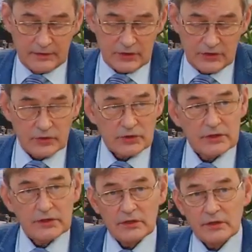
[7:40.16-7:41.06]

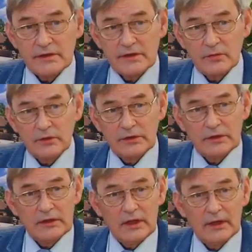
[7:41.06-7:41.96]
63 tysiące
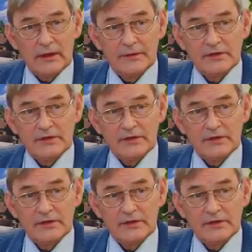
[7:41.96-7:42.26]
złotych na